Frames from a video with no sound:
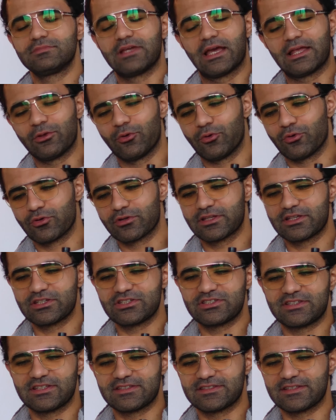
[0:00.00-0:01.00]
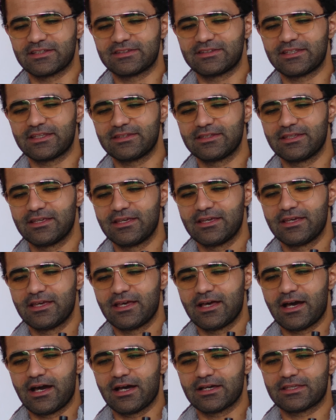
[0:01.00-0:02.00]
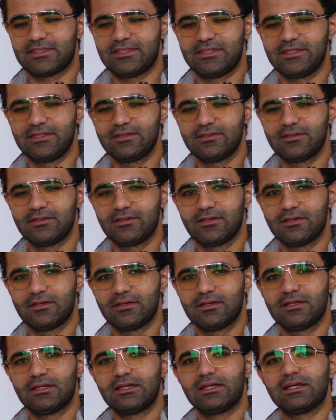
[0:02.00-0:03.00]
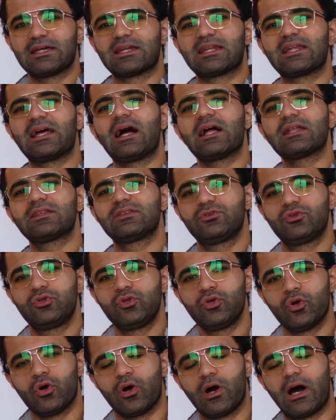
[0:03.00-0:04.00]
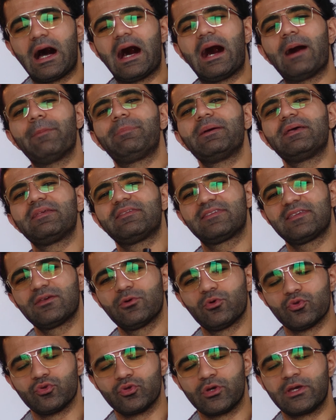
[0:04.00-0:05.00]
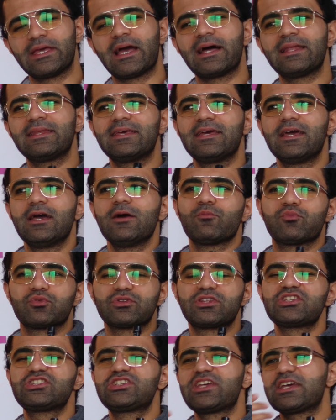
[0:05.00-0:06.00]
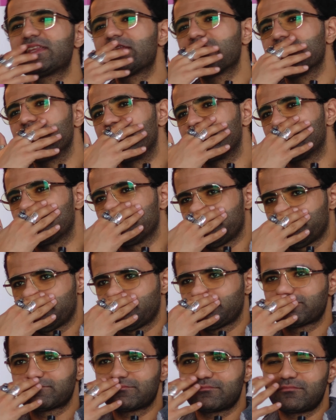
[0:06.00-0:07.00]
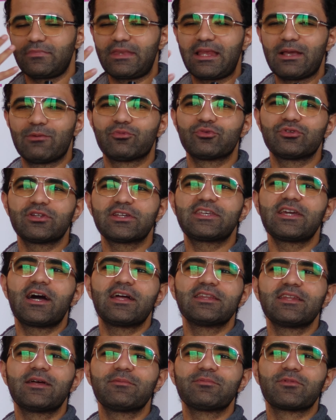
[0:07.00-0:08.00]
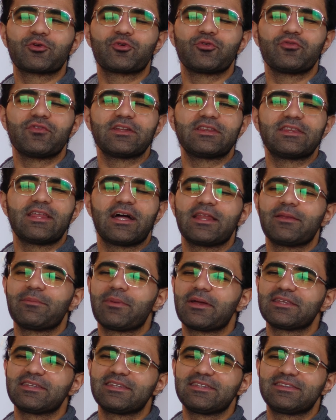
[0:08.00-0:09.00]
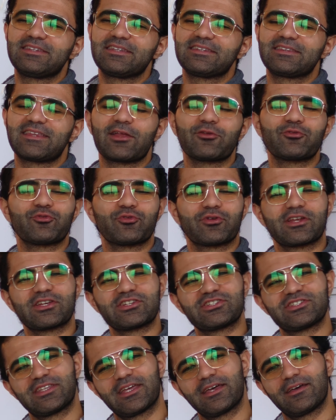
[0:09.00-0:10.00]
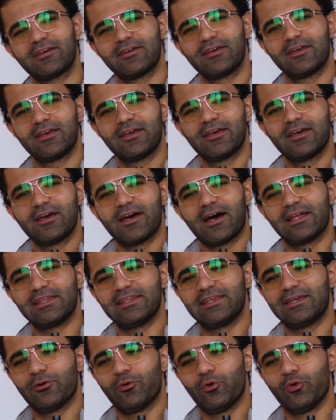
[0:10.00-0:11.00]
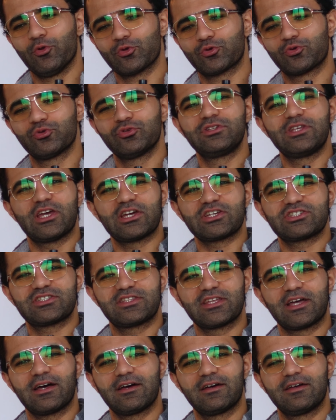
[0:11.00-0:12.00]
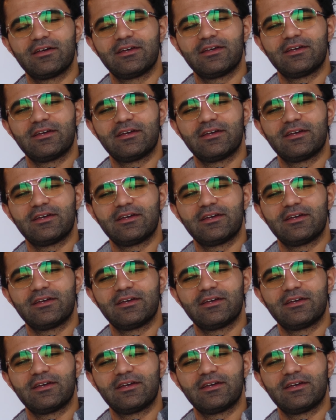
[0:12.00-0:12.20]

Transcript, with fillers: Yani orada işte zaten Aki rahatlıyor, apezi oluyor. Yani burada şey de var. Buradaki anlam da kuvvetli. Hani ben gittikten sonra işte hani olgun yaşta